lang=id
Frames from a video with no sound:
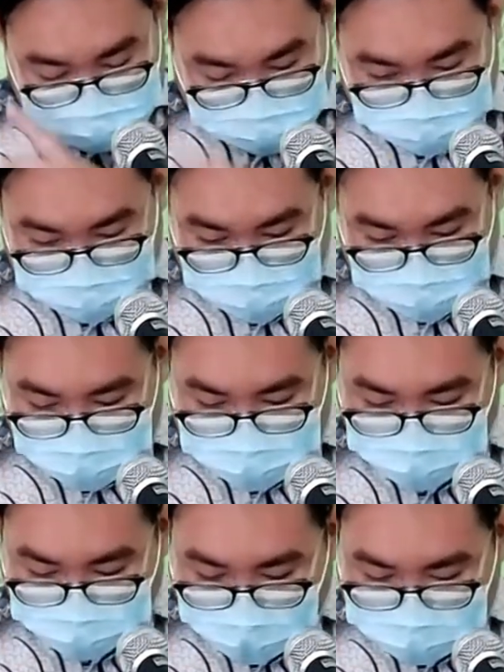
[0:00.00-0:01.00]
dan kita akan
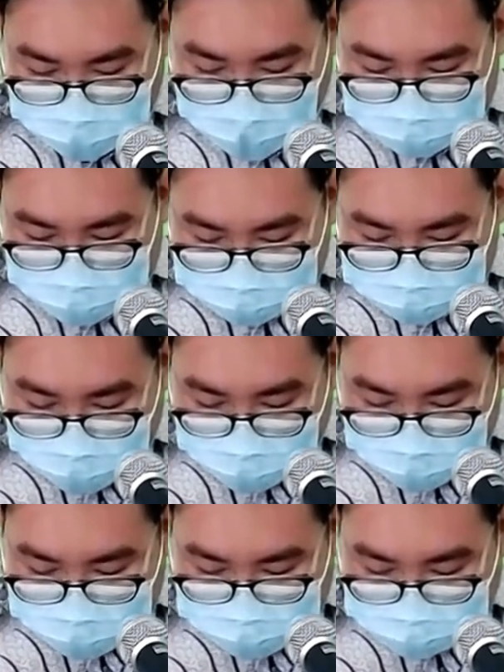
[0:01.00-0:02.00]
lanjutkan di ayat yang
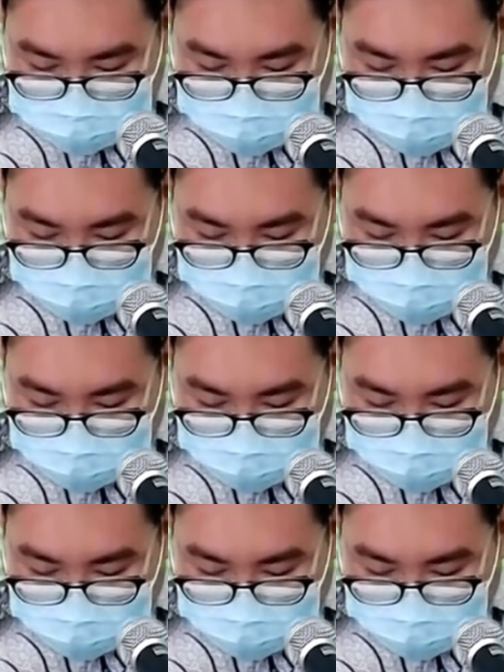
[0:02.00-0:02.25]
ke-9